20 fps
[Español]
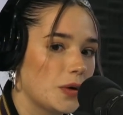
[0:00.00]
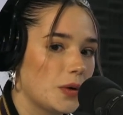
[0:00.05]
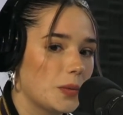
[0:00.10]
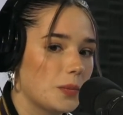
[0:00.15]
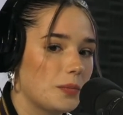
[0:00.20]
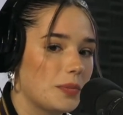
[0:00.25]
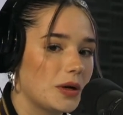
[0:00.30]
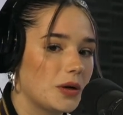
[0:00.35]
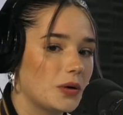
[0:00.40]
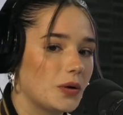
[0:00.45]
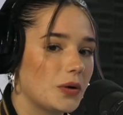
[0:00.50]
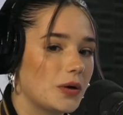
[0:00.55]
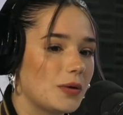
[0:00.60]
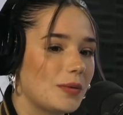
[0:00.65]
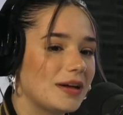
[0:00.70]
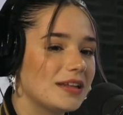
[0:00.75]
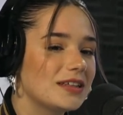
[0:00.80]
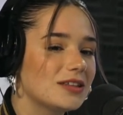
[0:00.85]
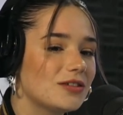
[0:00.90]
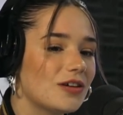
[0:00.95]
Pero
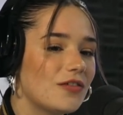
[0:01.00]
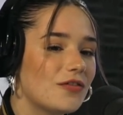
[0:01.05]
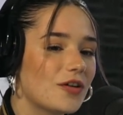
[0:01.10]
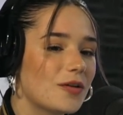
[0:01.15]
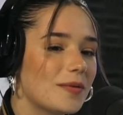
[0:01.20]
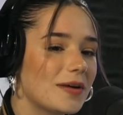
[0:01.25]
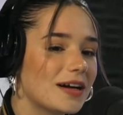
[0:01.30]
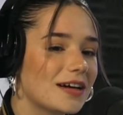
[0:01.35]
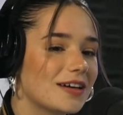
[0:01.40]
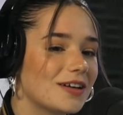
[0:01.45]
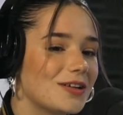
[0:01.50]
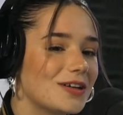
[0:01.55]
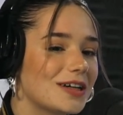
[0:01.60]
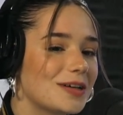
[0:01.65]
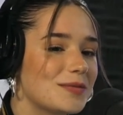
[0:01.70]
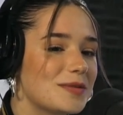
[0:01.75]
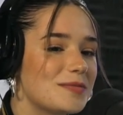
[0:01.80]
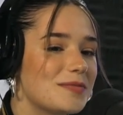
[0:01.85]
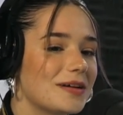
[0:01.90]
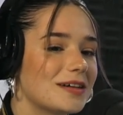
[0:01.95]
igual, de todas formas, creo que
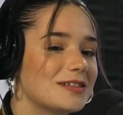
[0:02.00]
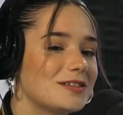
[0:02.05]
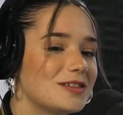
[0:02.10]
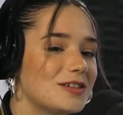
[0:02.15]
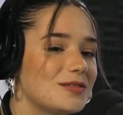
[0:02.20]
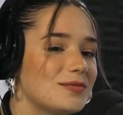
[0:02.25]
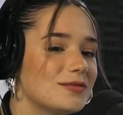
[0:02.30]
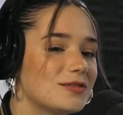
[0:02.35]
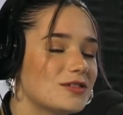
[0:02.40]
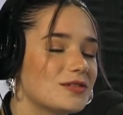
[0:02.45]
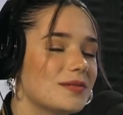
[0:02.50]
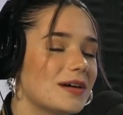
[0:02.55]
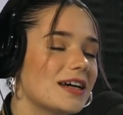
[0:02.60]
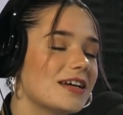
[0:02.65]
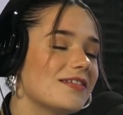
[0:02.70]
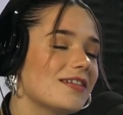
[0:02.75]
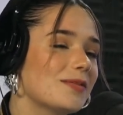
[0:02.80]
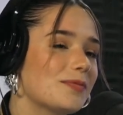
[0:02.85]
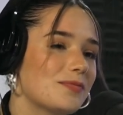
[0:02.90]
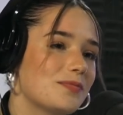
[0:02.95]
mi pasión mucho más
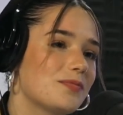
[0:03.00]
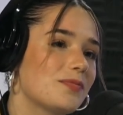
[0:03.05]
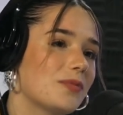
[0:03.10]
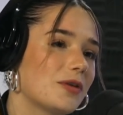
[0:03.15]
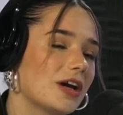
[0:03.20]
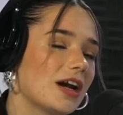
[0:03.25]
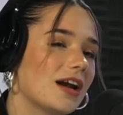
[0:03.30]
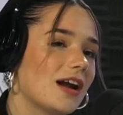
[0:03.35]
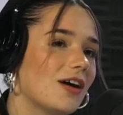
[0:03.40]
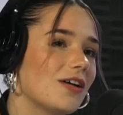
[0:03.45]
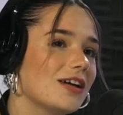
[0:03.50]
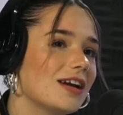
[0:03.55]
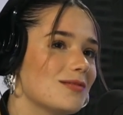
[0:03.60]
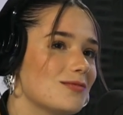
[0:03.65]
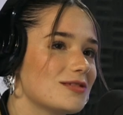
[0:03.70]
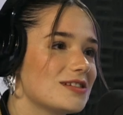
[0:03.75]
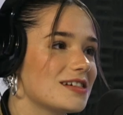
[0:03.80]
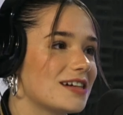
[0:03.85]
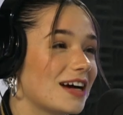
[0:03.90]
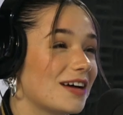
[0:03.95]
iba por el lado de la
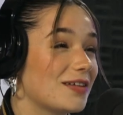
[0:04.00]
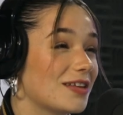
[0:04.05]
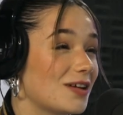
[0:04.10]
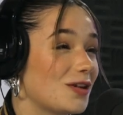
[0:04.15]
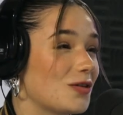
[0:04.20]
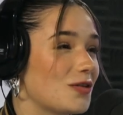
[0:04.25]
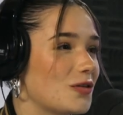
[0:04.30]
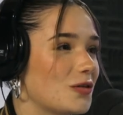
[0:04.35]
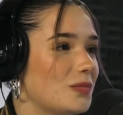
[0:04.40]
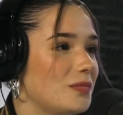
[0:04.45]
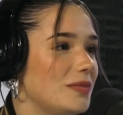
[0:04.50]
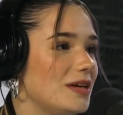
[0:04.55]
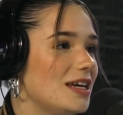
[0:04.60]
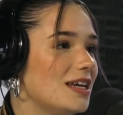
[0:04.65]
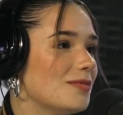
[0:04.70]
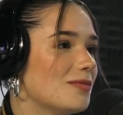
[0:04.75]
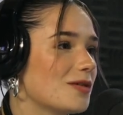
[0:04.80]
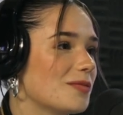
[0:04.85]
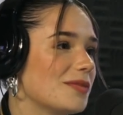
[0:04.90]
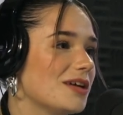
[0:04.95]
música de los
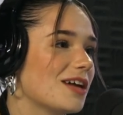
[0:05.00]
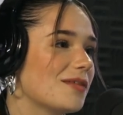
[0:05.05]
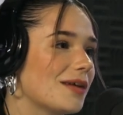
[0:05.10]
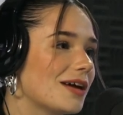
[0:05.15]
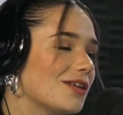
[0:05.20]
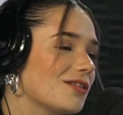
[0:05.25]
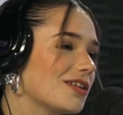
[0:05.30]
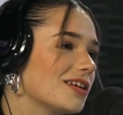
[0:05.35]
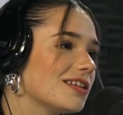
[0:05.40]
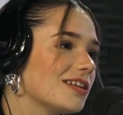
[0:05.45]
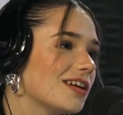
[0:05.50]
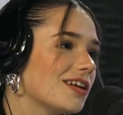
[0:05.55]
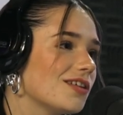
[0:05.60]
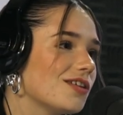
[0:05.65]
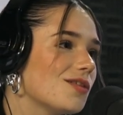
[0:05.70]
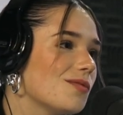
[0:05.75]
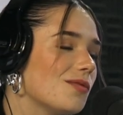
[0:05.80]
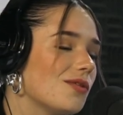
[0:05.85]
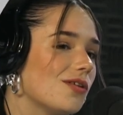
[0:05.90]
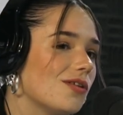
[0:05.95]
2000, por mis hermanos que tienen
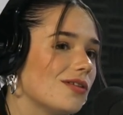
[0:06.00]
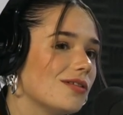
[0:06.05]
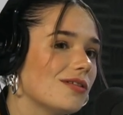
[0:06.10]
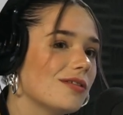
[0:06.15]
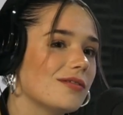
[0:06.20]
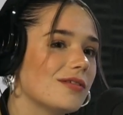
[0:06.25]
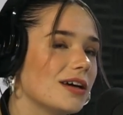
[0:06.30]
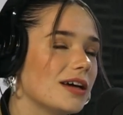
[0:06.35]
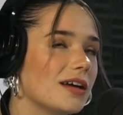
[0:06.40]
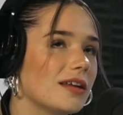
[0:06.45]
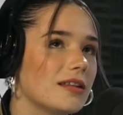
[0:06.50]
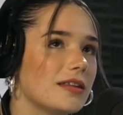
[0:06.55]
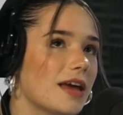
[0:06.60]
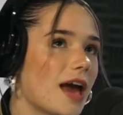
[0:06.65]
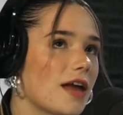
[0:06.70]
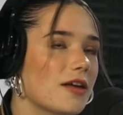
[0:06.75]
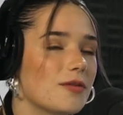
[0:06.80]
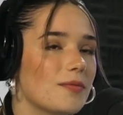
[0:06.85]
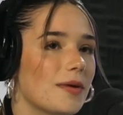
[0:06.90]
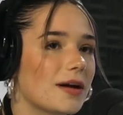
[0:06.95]
como 10 eh,
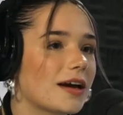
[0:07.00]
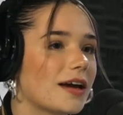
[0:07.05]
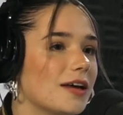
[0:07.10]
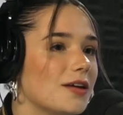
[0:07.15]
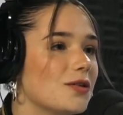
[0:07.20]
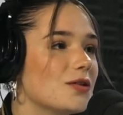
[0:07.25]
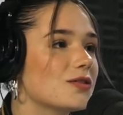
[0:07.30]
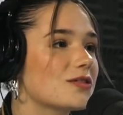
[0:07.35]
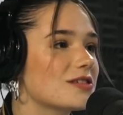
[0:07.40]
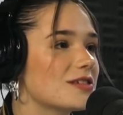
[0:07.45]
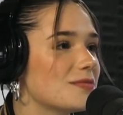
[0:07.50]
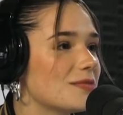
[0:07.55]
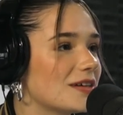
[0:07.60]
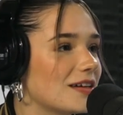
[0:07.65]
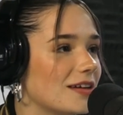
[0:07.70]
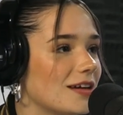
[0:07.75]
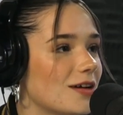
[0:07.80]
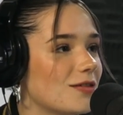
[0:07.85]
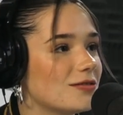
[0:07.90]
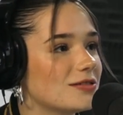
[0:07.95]
años más que yo, entonces me
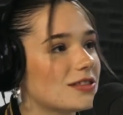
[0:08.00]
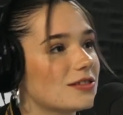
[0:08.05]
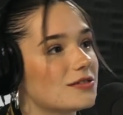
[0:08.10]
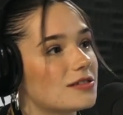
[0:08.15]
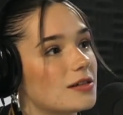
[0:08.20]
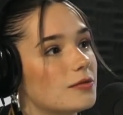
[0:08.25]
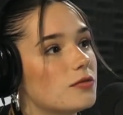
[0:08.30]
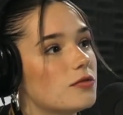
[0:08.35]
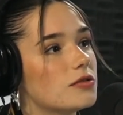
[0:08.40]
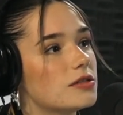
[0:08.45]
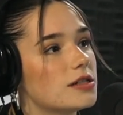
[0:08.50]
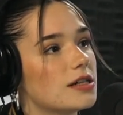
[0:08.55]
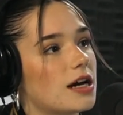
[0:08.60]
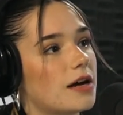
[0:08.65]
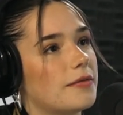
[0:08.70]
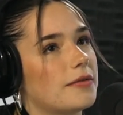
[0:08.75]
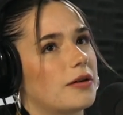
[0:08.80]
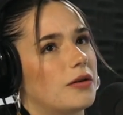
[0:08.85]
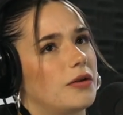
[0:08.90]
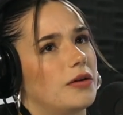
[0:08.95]
crié escuchando esa
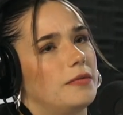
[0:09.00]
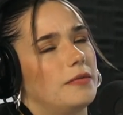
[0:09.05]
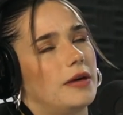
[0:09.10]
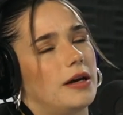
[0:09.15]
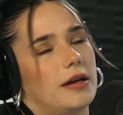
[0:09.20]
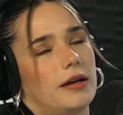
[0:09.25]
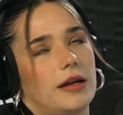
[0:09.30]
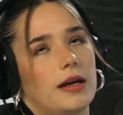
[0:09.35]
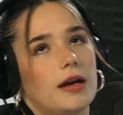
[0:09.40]
música, me, crié